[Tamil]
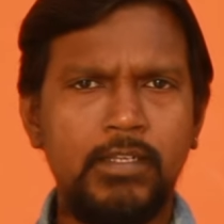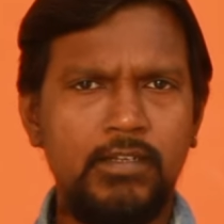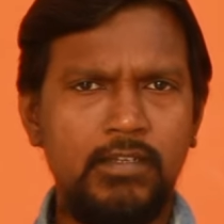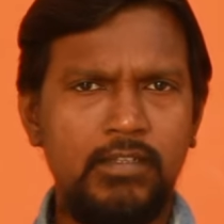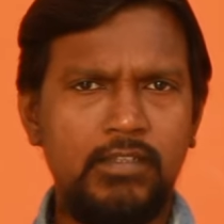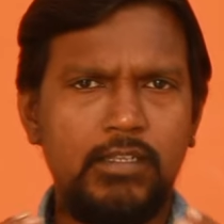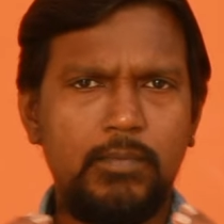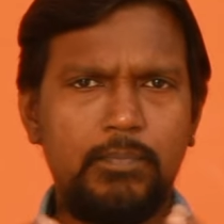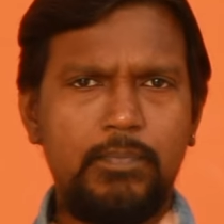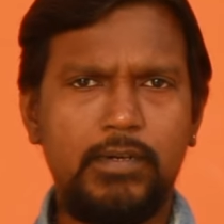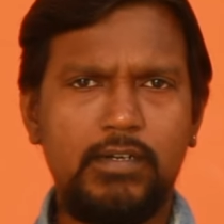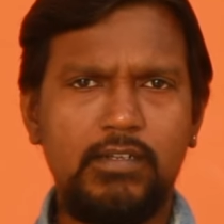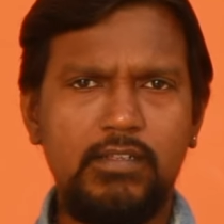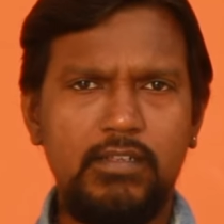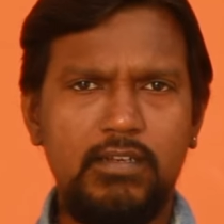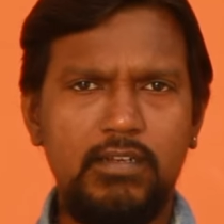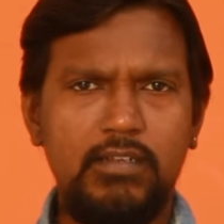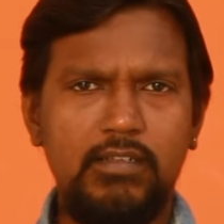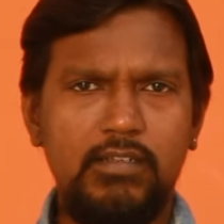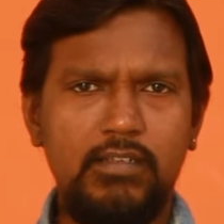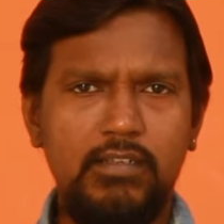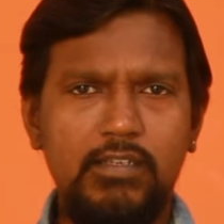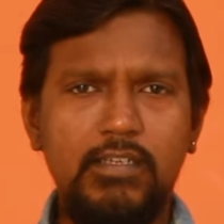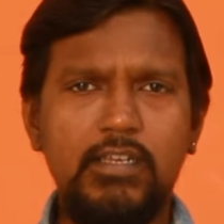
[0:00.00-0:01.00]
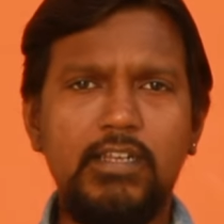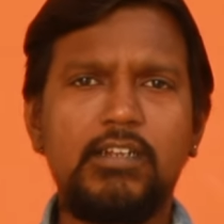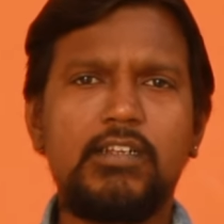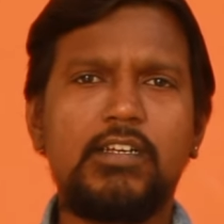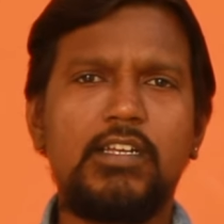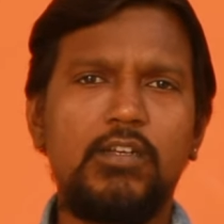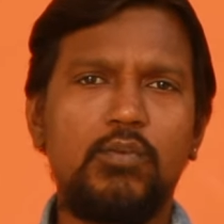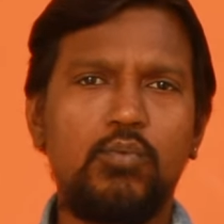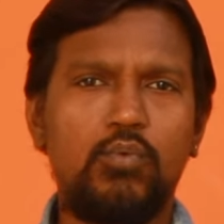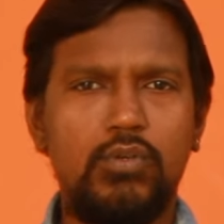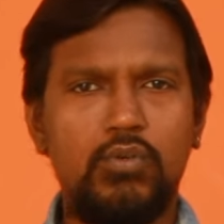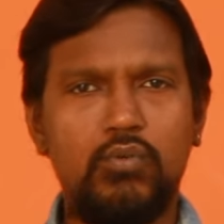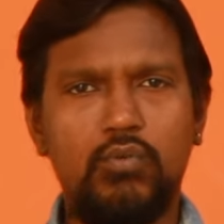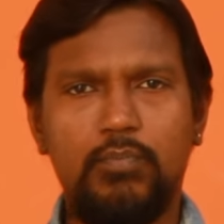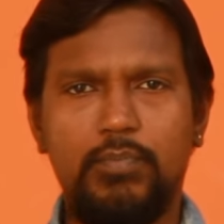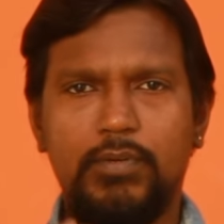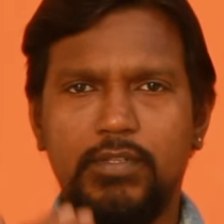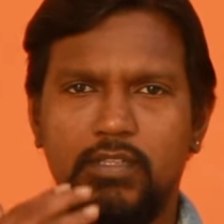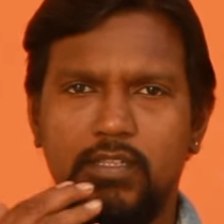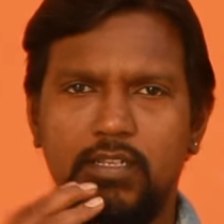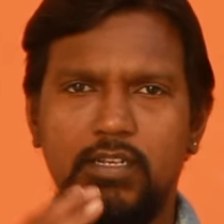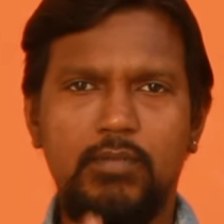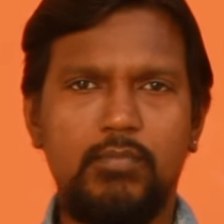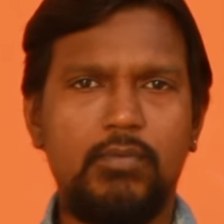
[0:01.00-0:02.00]
இந்த பகுதியில் இயற்கை உணவை
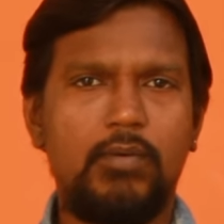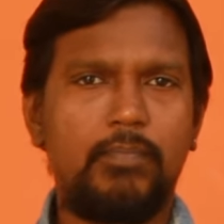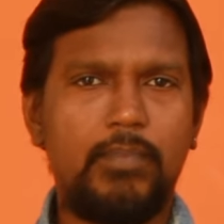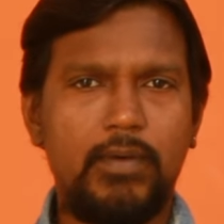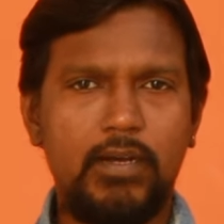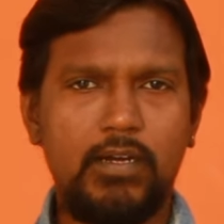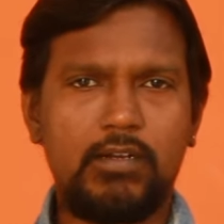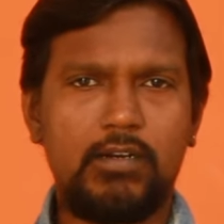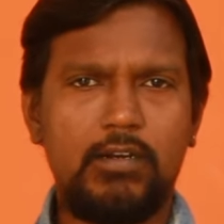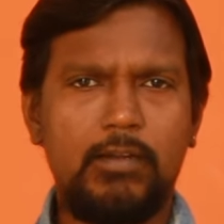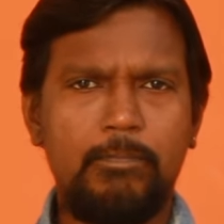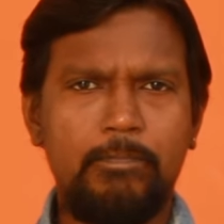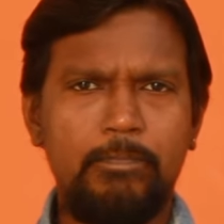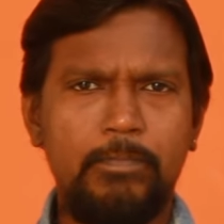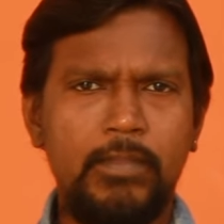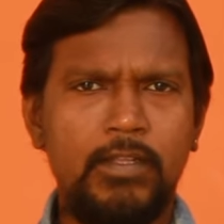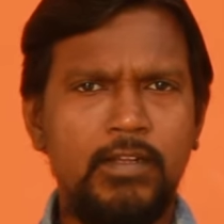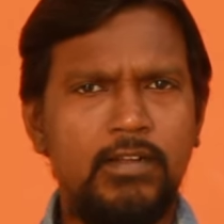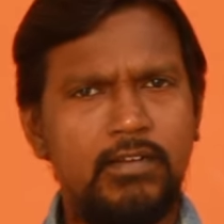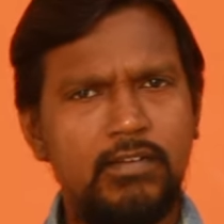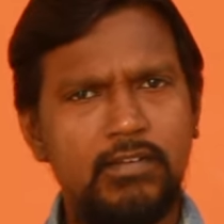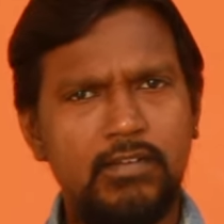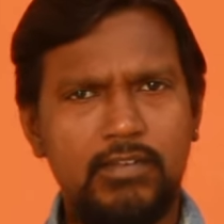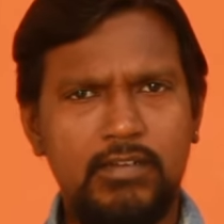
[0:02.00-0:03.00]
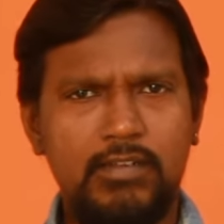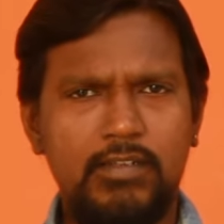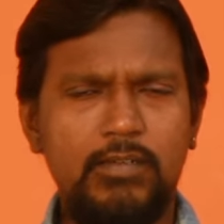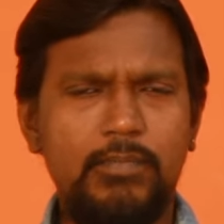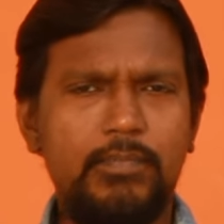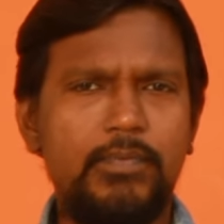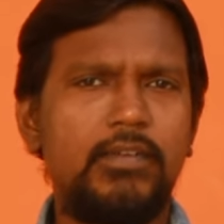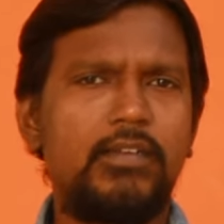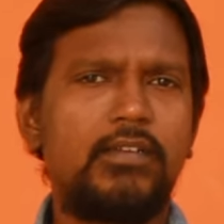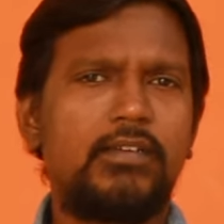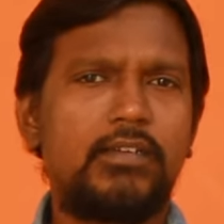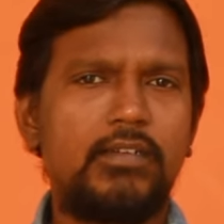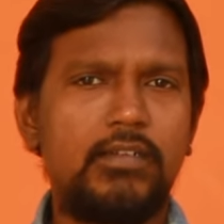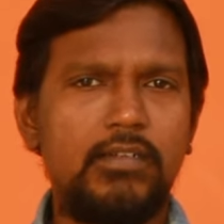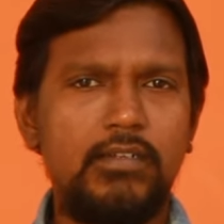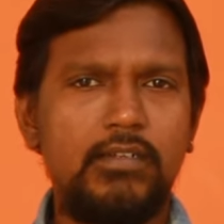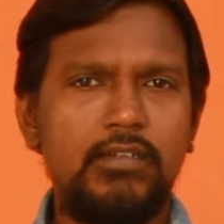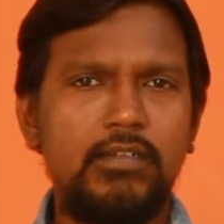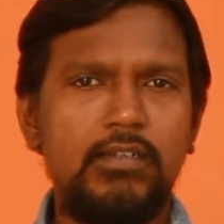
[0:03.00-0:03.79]
பற்றி நம்ம பார்க்கலாம் நிறைய பேருக்கு